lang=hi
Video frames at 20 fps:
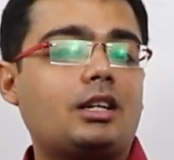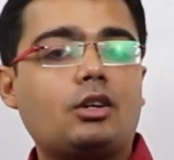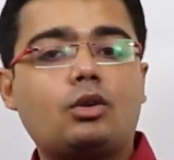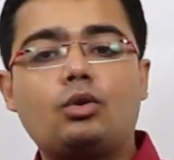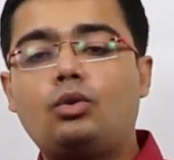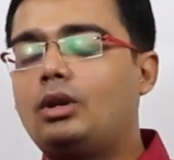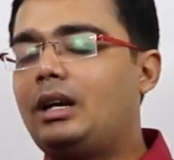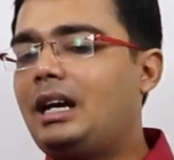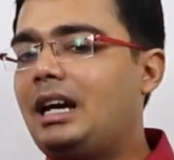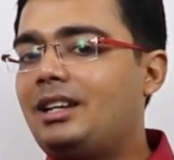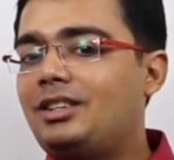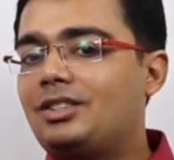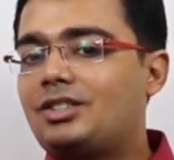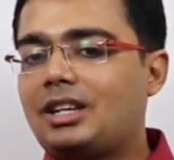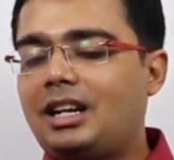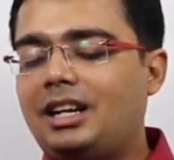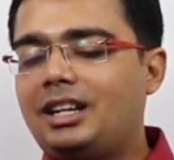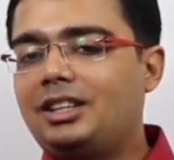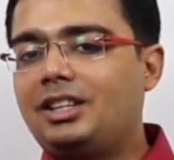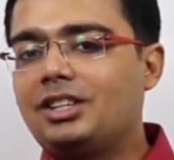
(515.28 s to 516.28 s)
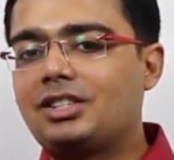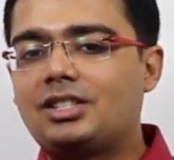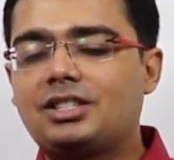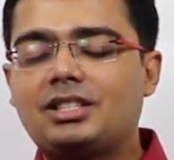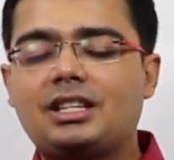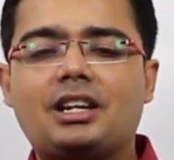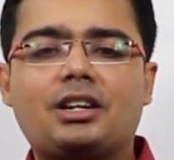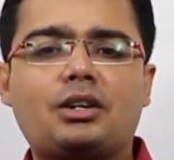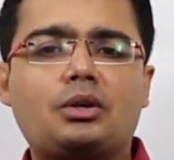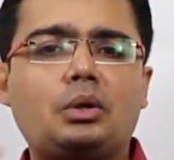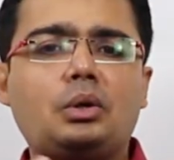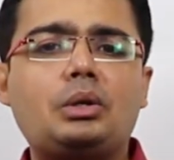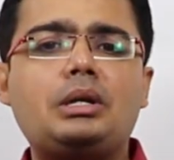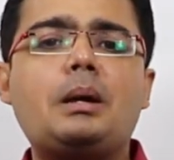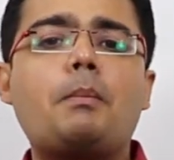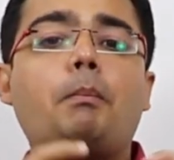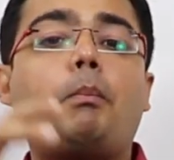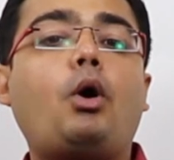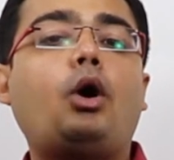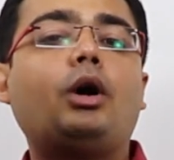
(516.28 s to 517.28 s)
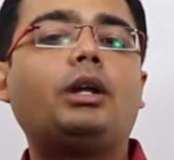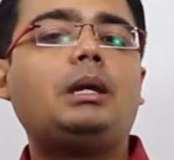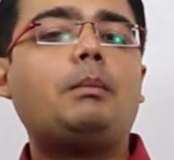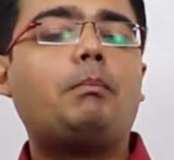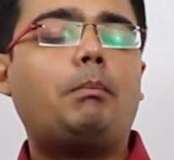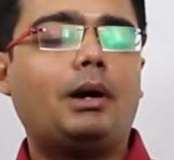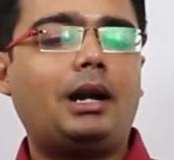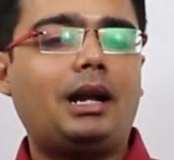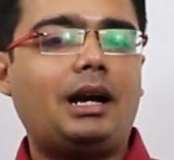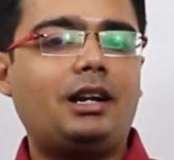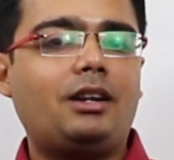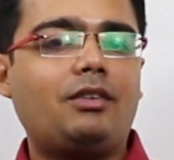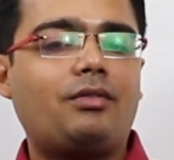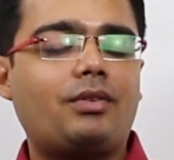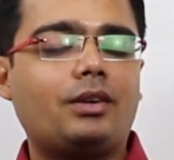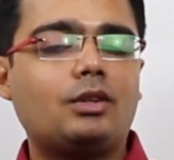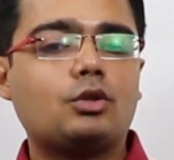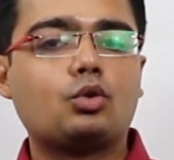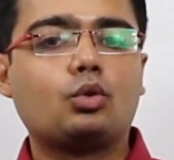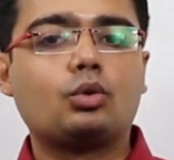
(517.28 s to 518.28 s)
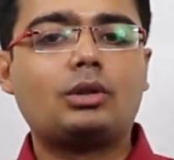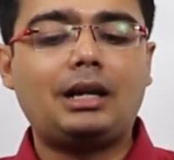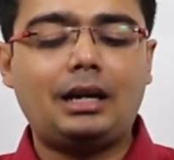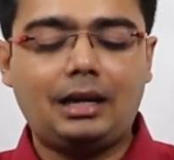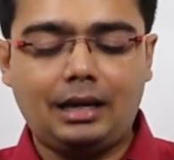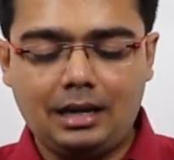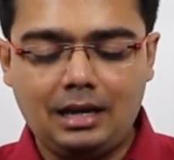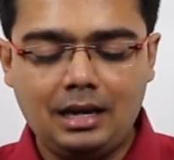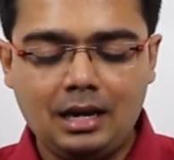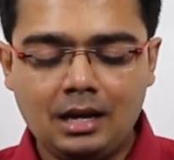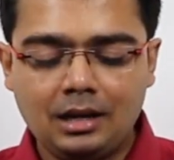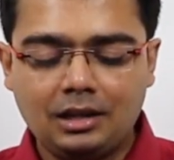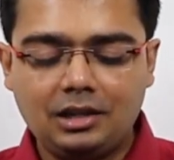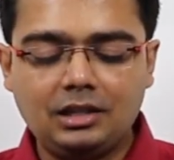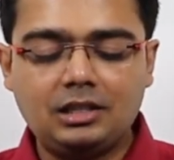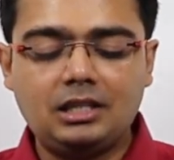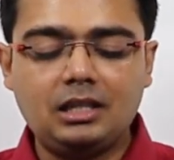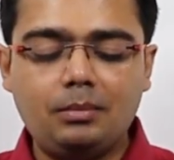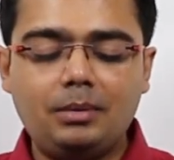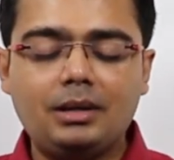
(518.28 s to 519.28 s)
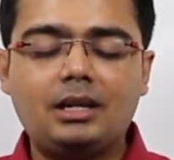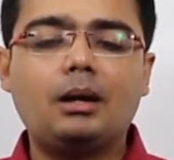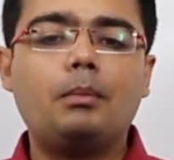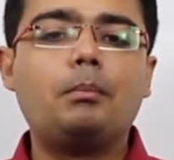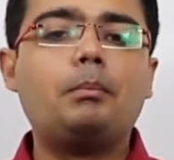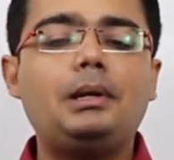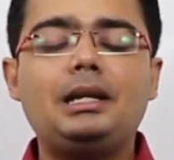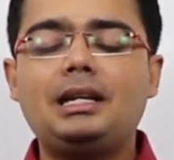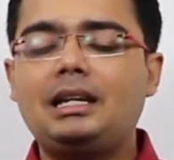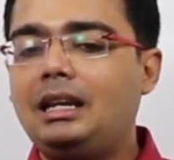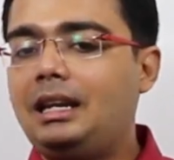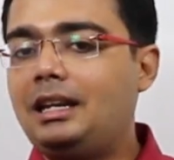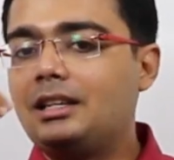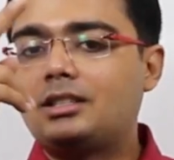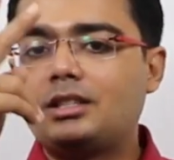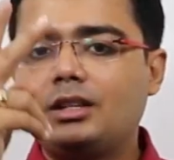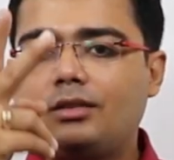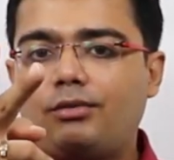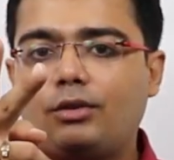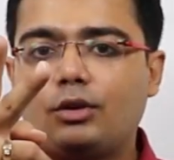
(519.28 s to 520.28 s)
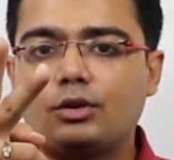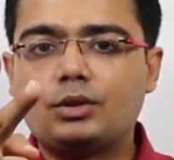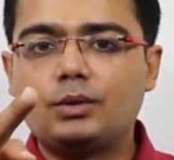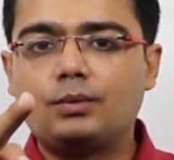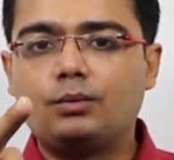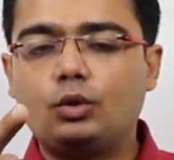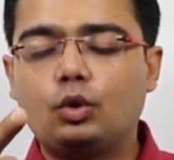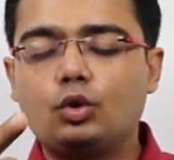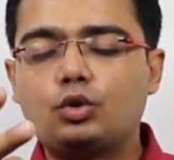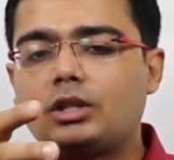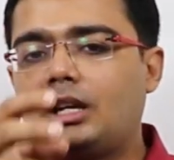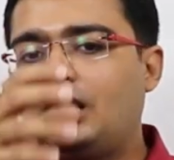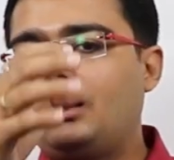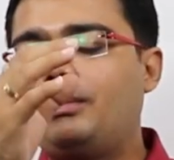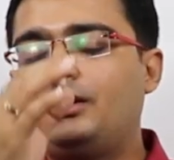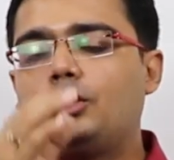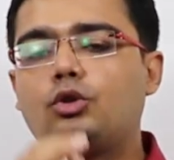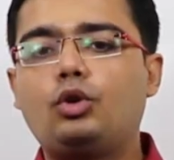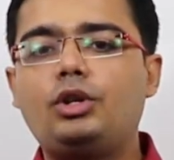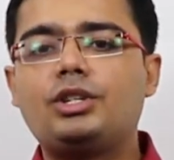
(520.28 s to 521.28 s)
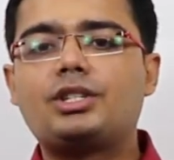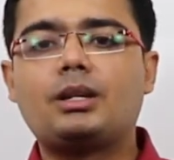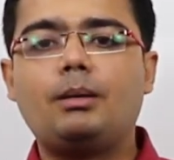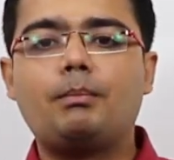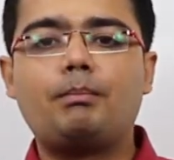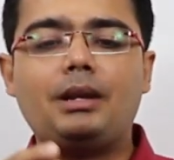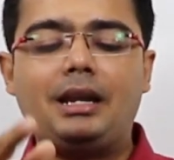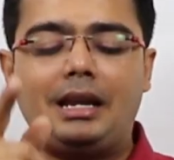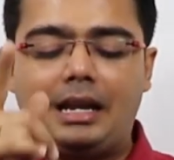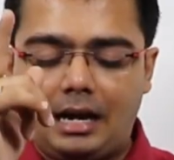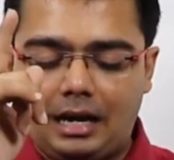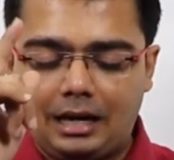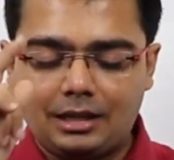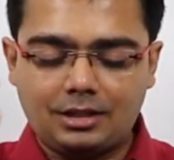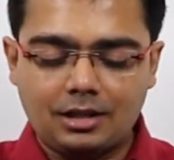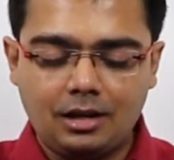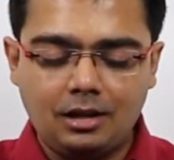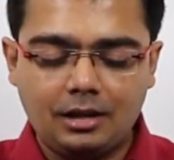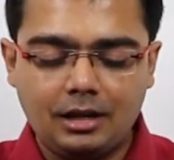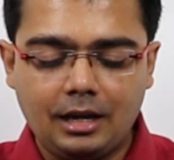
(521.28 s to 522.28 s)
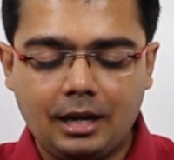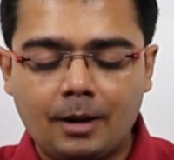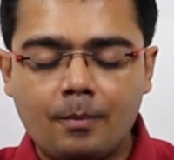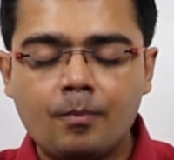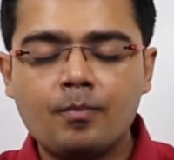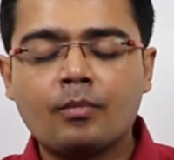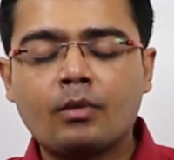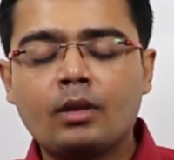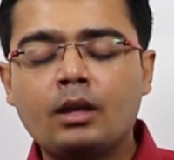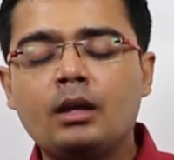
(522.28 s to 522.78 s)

करोड़ एंड साढ़े करोड़ ये बहुत ही बड़ा डिफरेंस होता है किसी भी कंपनी के लिए सिर्फ और सिर्फ दो साल में जो इस कंपनी ने हासिल किया